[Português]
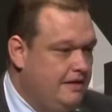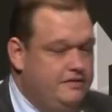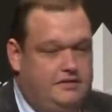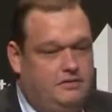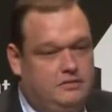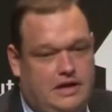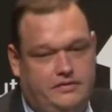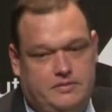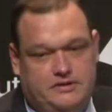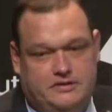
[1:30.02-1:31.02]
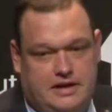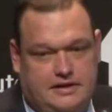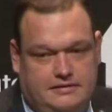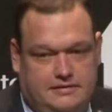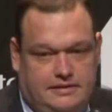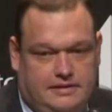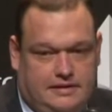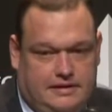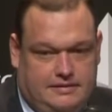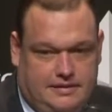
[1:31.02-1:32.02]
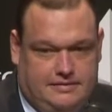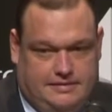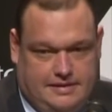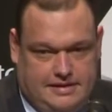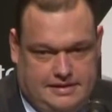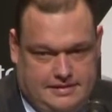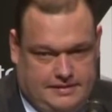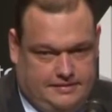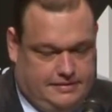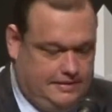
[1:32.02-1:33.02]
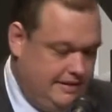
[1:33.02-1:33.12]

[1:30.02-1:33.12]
a gente não deve imaginar que esse, essa, essa,